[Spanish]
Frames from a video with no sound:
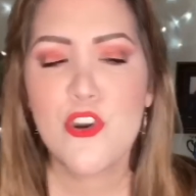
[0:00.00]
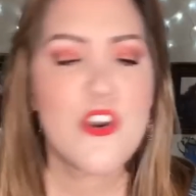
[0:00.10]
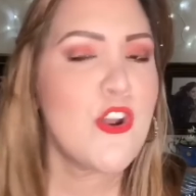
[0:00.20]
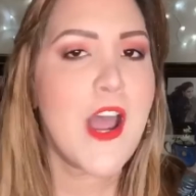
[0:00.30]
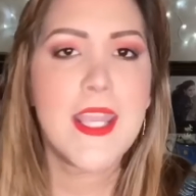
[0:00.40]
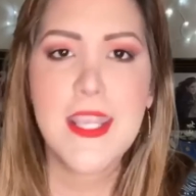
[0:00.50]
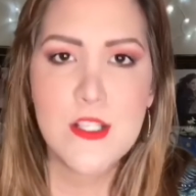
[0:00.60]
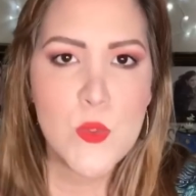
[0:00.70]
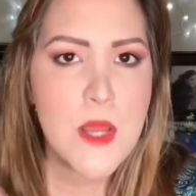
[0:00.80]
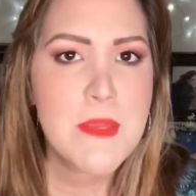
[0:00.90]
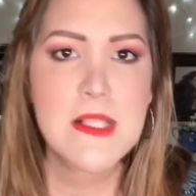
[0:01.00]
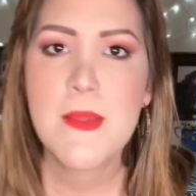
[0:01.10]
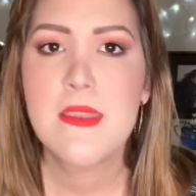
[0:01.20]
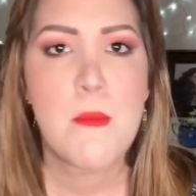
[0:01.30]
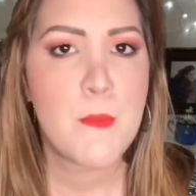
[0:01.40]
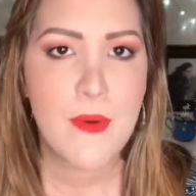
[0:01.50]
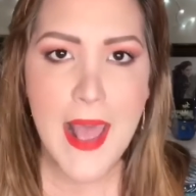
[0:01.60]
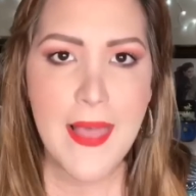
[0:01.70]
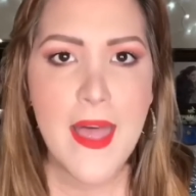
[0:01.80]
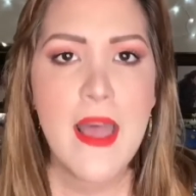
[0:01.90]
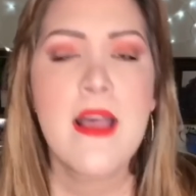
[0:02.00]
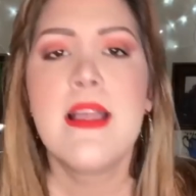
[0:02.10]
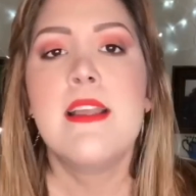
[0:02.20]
No, no, no. Aquí es una misma temporada